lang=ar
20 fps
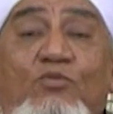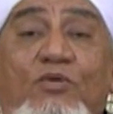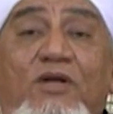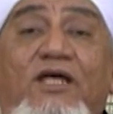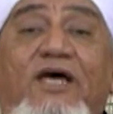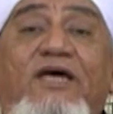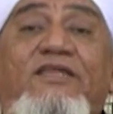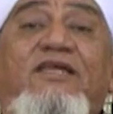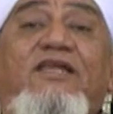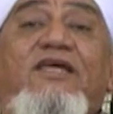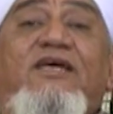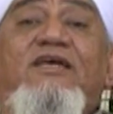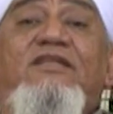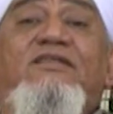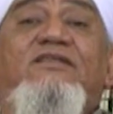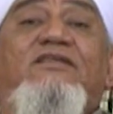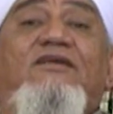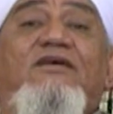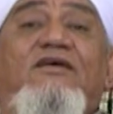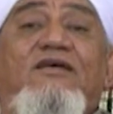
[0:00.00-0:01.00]
ولهذا
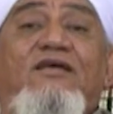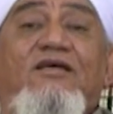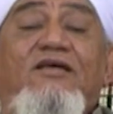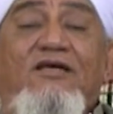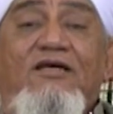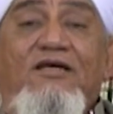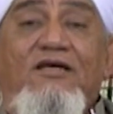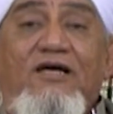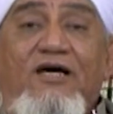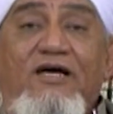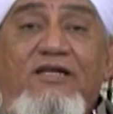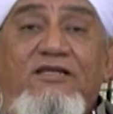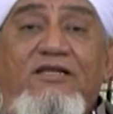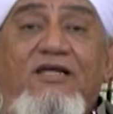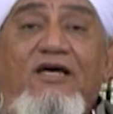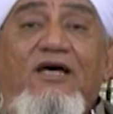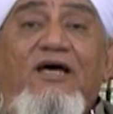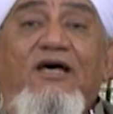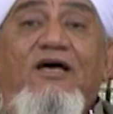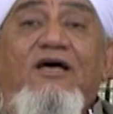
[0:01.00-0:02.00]
نجد
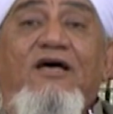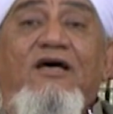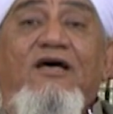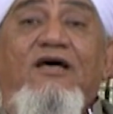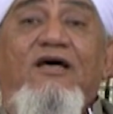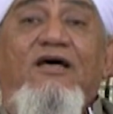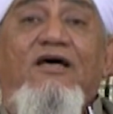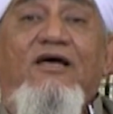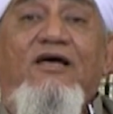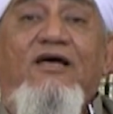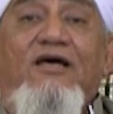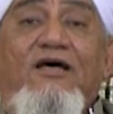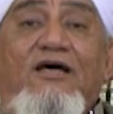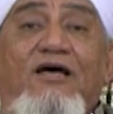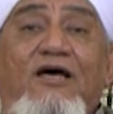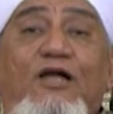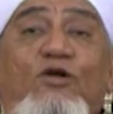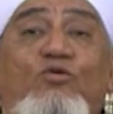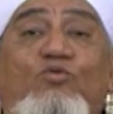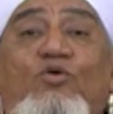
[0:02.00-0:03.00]
أن
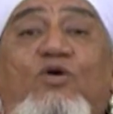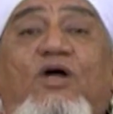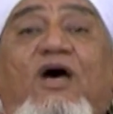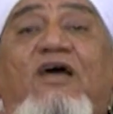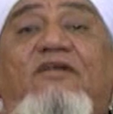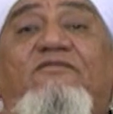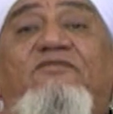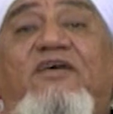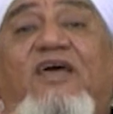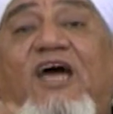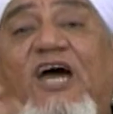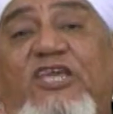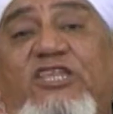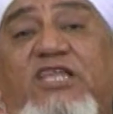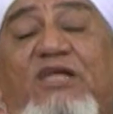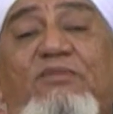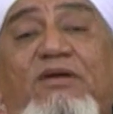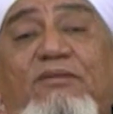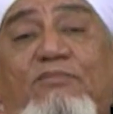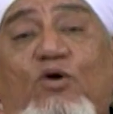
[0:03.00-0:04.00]
القرآن في
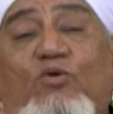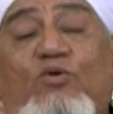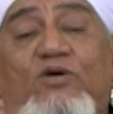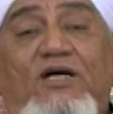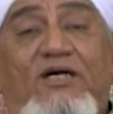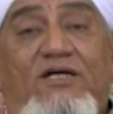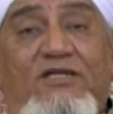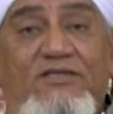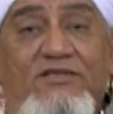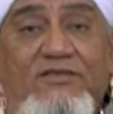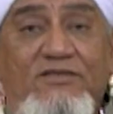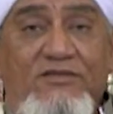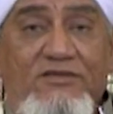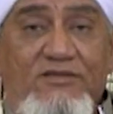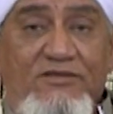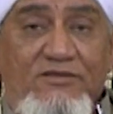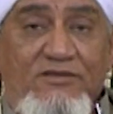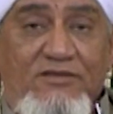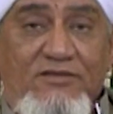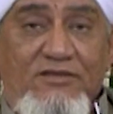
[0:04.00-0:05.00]
أكثر من موقع
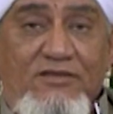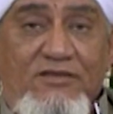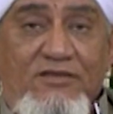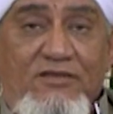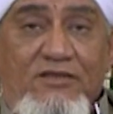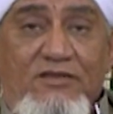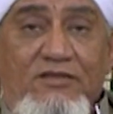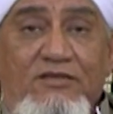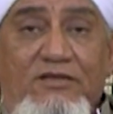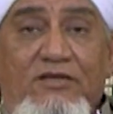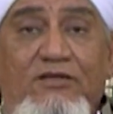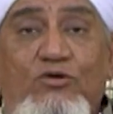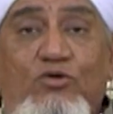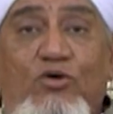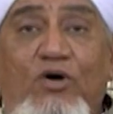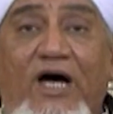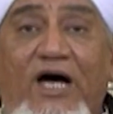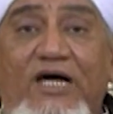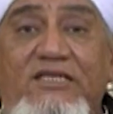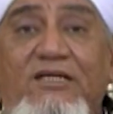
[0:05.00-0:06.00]

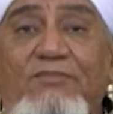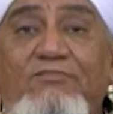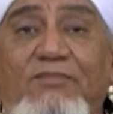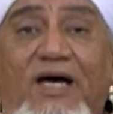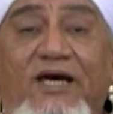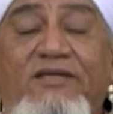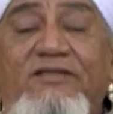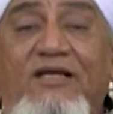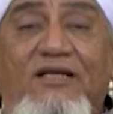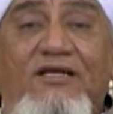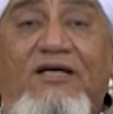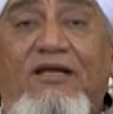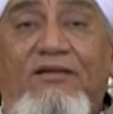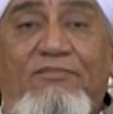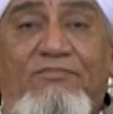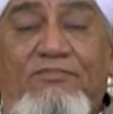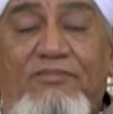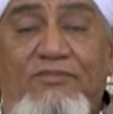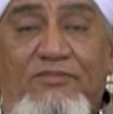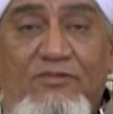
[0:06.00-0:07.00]
يخاطب هذا
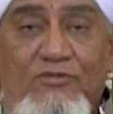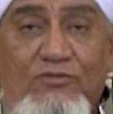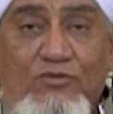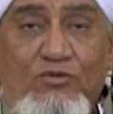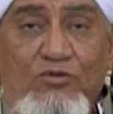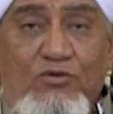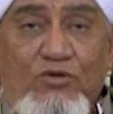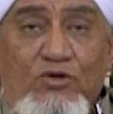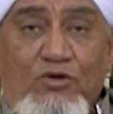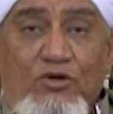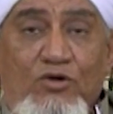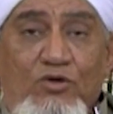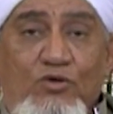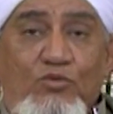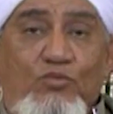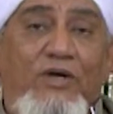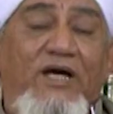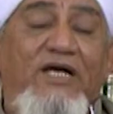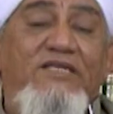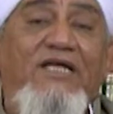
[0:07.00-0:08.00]
القلب
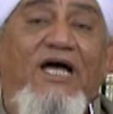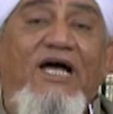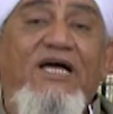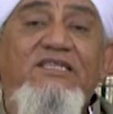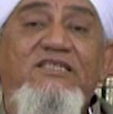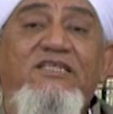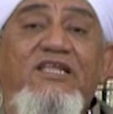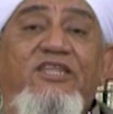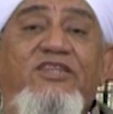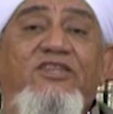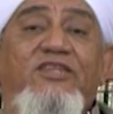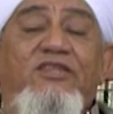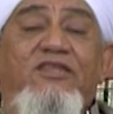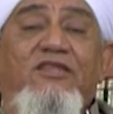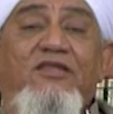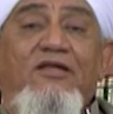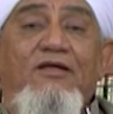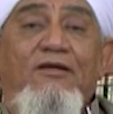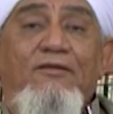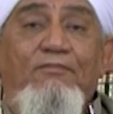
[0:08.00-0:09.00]

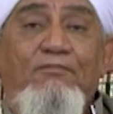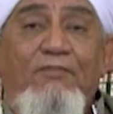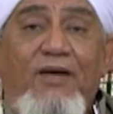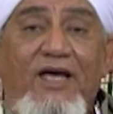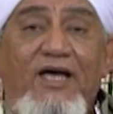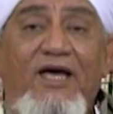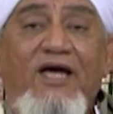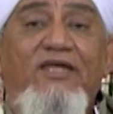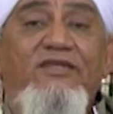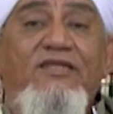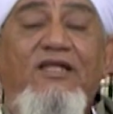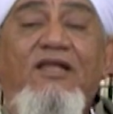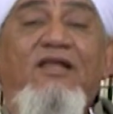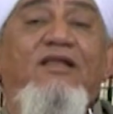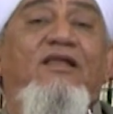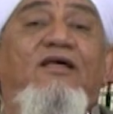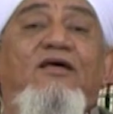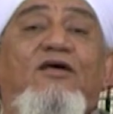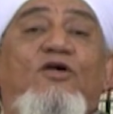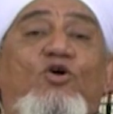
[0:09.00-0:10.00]
ويتحدث مع هذا
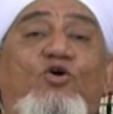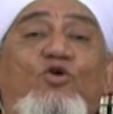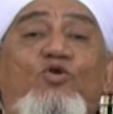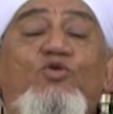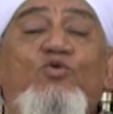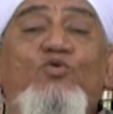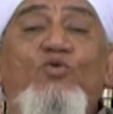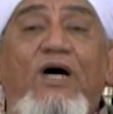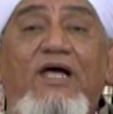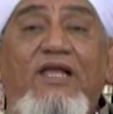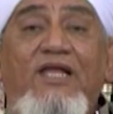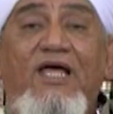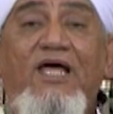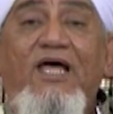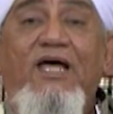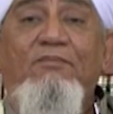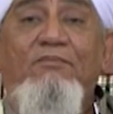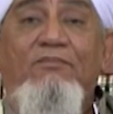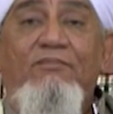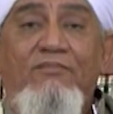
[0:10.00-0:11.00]
العضو
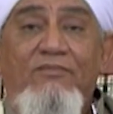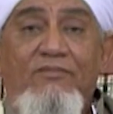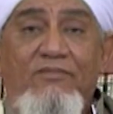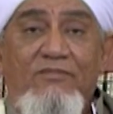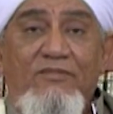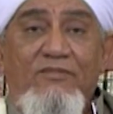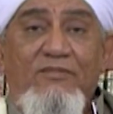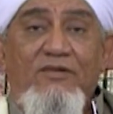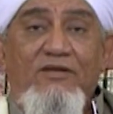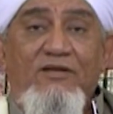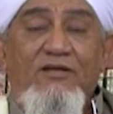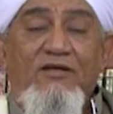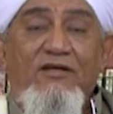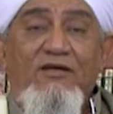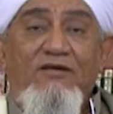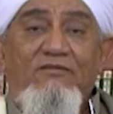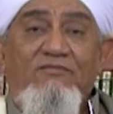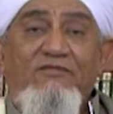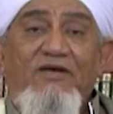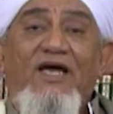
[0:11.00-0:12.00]
الهام
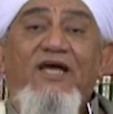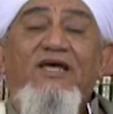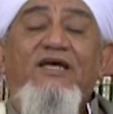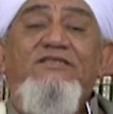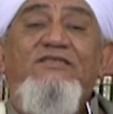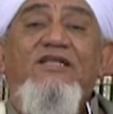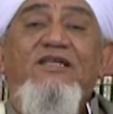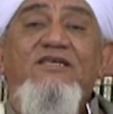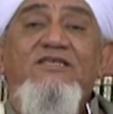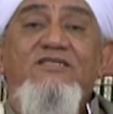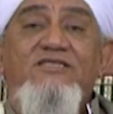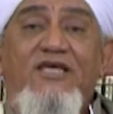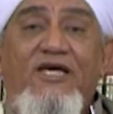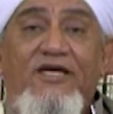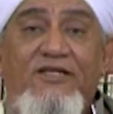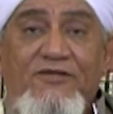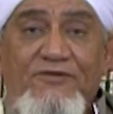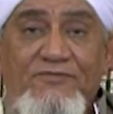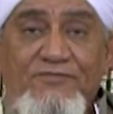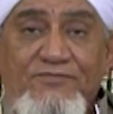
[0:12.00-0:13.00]
في حياة
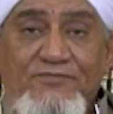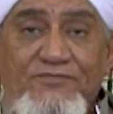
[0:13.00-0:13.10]
الإنسان